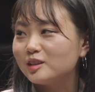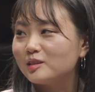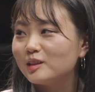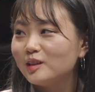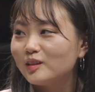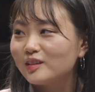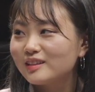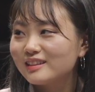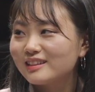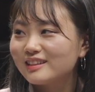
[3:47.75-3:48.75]
키워요.
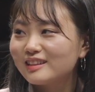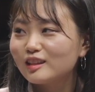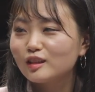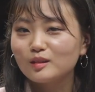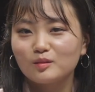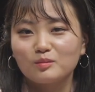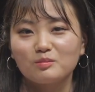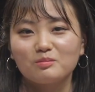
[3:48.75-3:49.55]
세 마리씩이